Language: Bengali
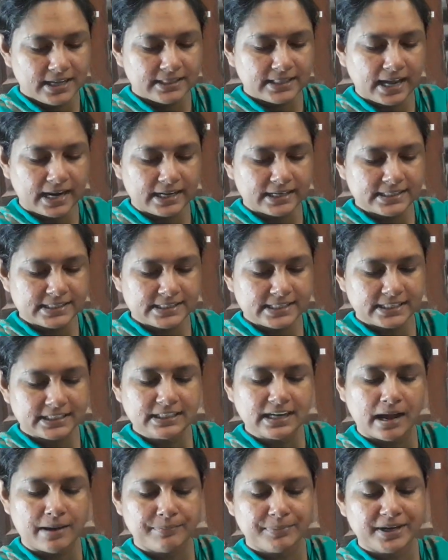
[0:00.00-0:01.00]
তারা কি সেদিন
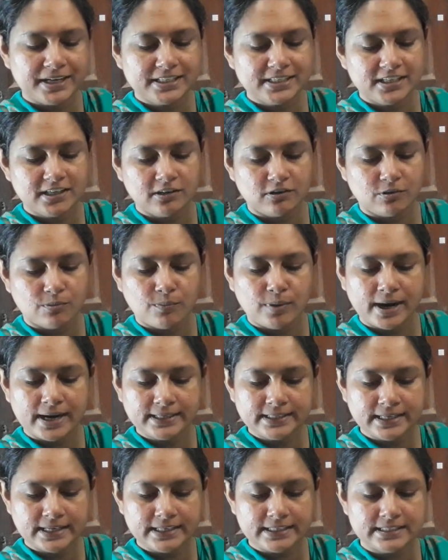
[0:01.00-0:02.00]
আম খাচ্ছিল ওয়ার দে